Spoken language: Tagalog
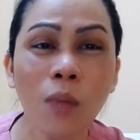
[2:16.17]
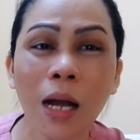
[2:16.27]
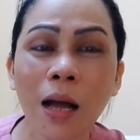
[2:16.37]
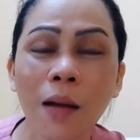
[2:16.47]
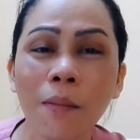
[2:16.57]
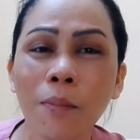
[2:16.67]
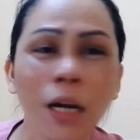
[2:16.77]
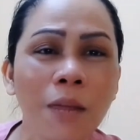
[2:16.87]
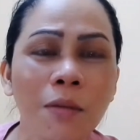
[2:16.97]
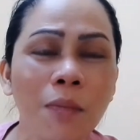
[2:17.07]
mga
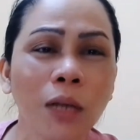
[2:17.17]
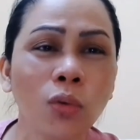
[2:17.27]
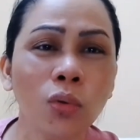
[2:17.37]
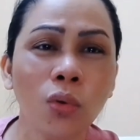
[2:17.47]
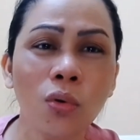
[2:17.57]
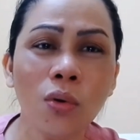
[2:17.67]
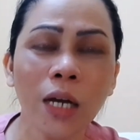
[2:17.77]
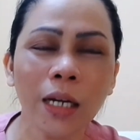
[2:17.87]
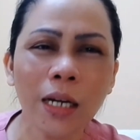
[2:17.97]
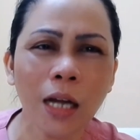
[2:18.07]
maraming magtutulong
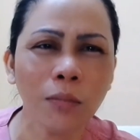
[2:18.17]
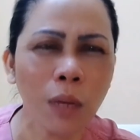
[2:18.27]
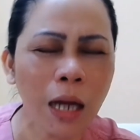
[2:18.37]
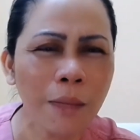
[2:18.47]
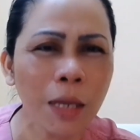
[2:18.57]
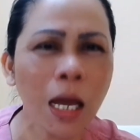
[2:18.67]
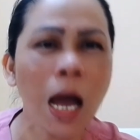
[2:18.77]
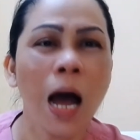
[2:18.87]
kay Rina at maraming